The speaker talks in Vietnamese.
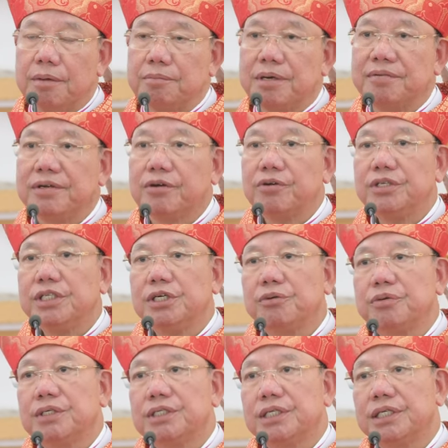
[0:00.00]
bởi vì có
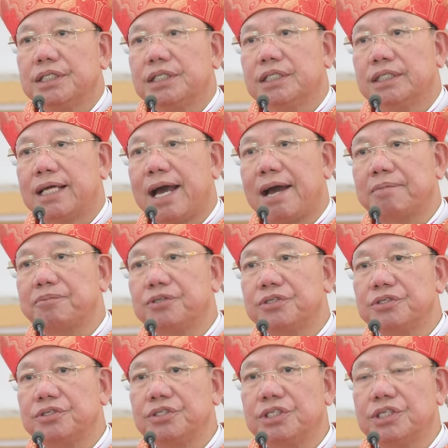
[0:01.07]
nhiều người thì tham
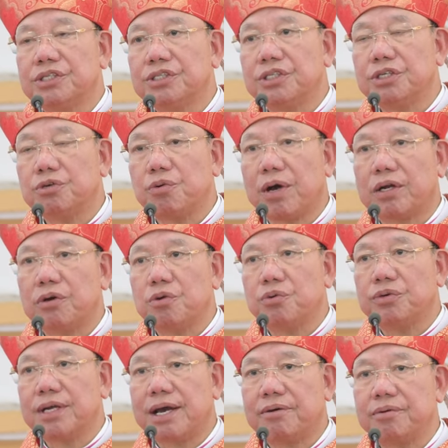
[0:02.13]
dự những sinh hoạt
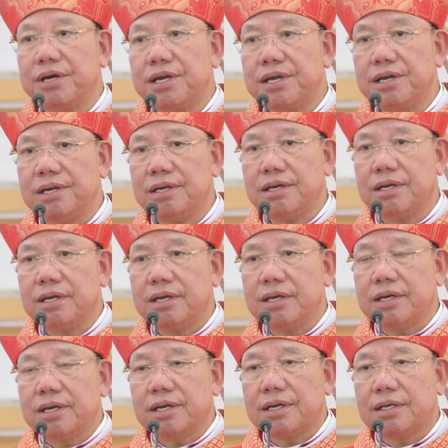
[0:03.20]
ồn ào ấy
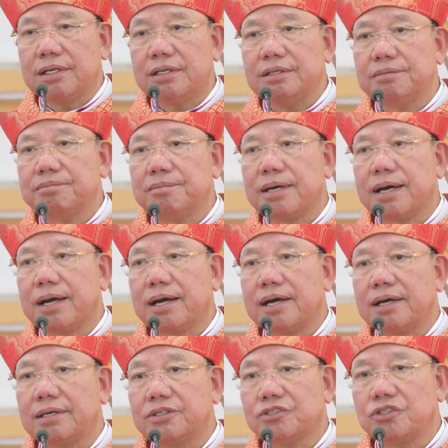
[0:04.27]
nhưng
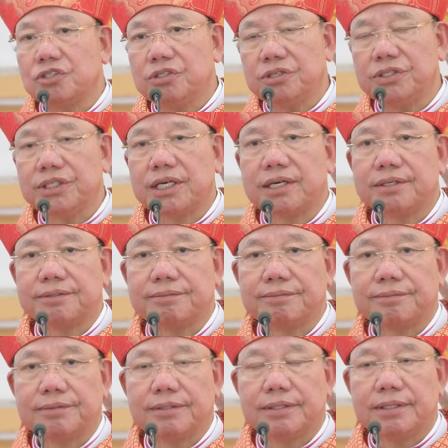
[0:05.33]
mà chưa chắc
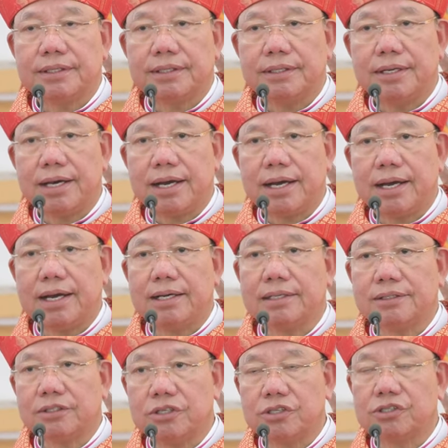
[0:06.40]

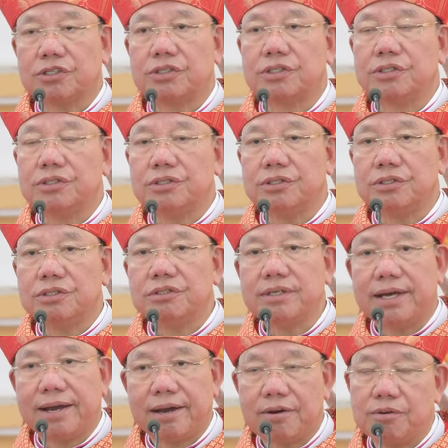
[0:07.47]
đã thực sự giữ
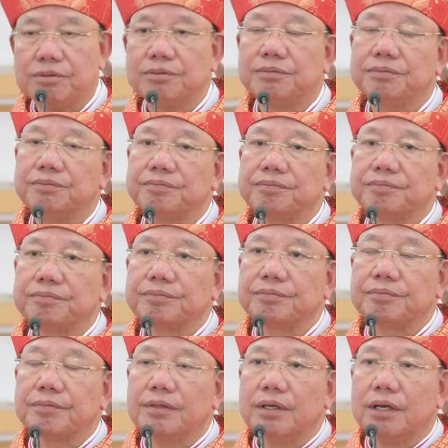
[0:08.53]
đạo
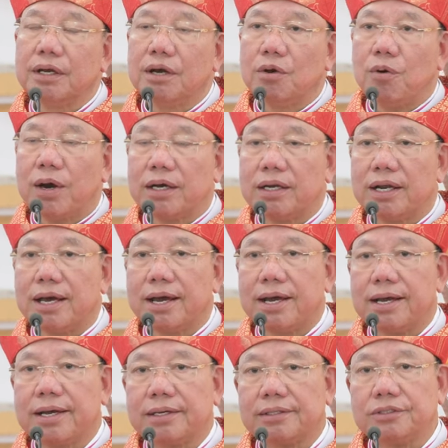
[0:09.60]
hoặc
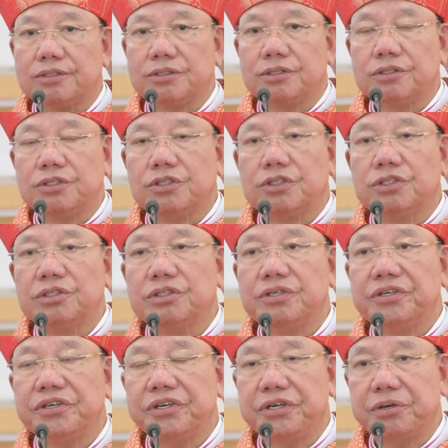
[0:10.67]
là
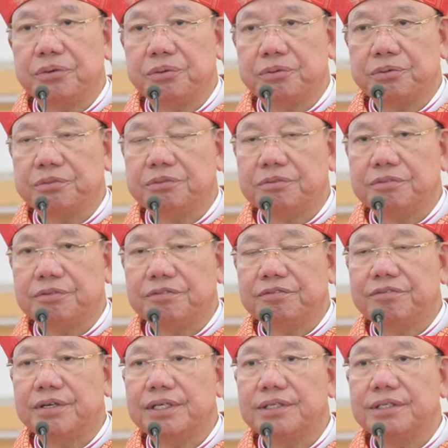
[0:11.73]
chưa hiểu
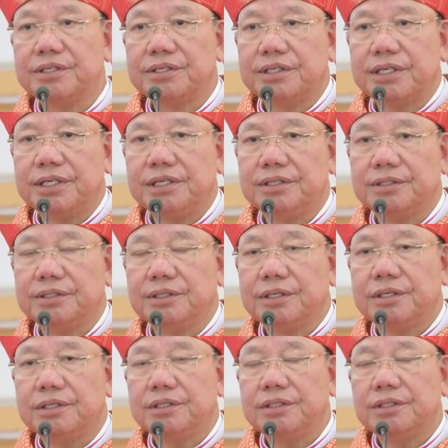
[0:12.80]
về đức tin
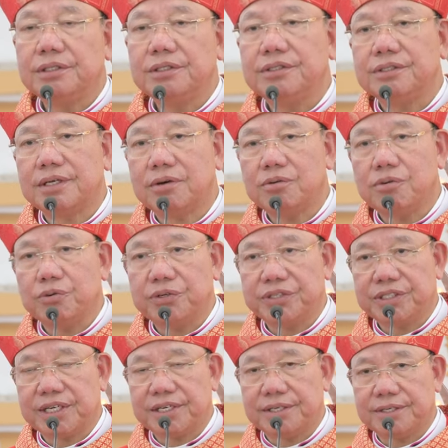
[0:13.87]
như giáo hội
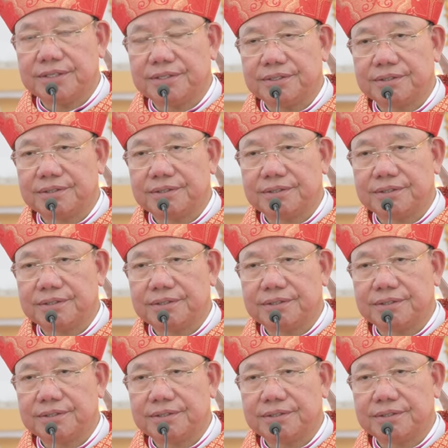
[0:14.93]
dạy